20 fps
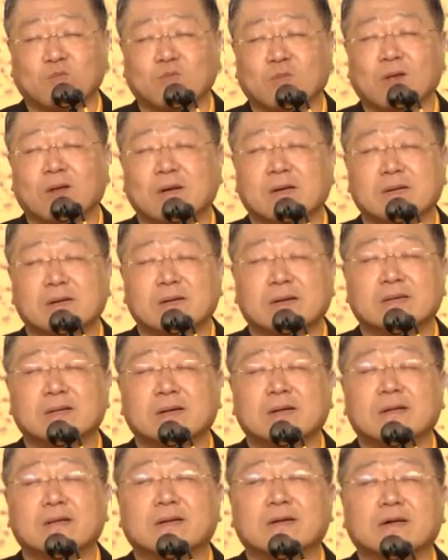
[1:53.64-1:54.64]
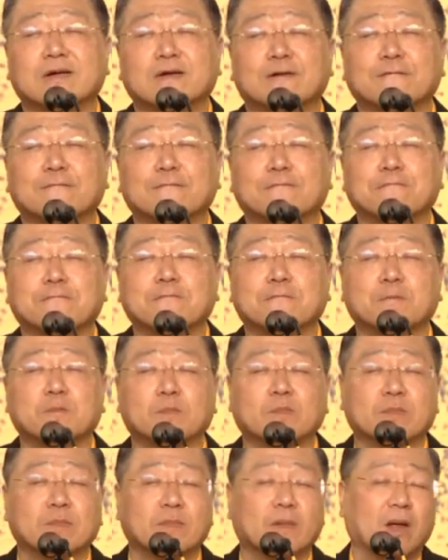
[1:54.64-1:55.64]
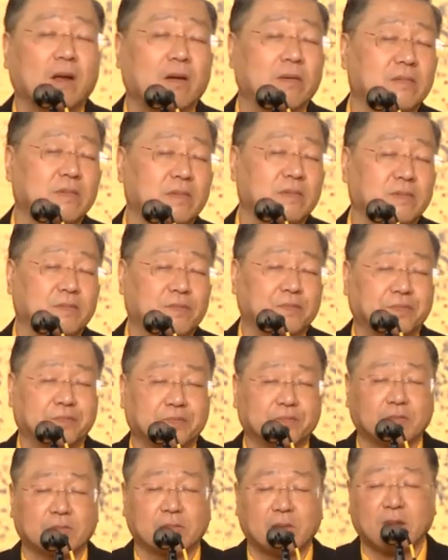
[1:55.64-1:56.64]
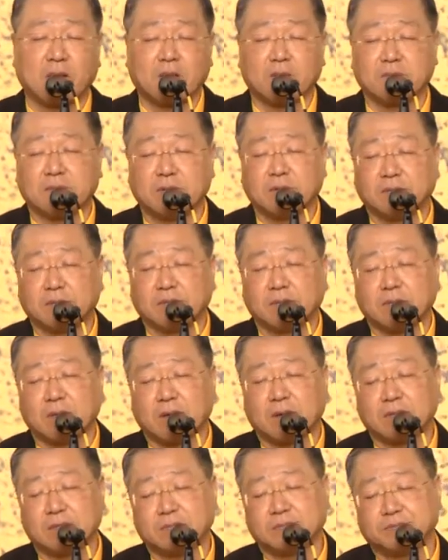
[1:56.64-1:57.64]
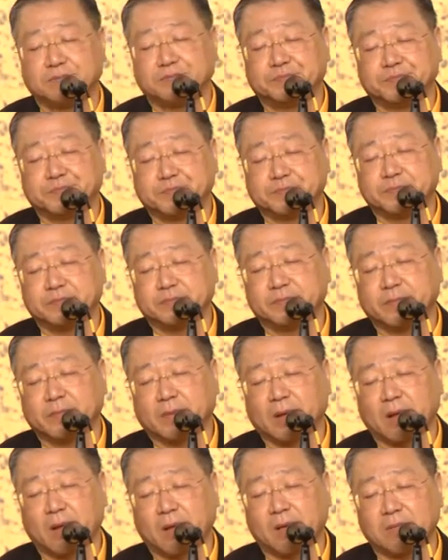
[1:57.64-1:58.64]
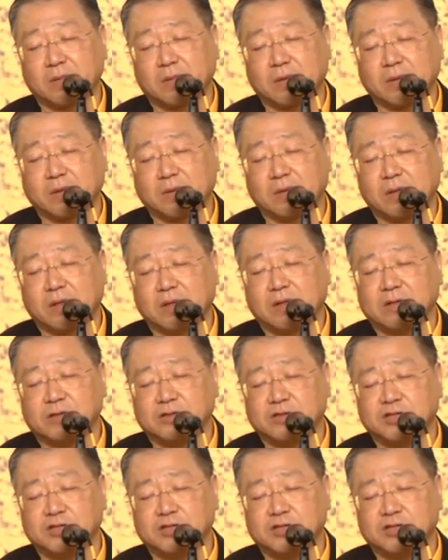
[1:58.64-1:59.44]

请师父帮我看一下，我还要放生多少条鱼，以及念多少张小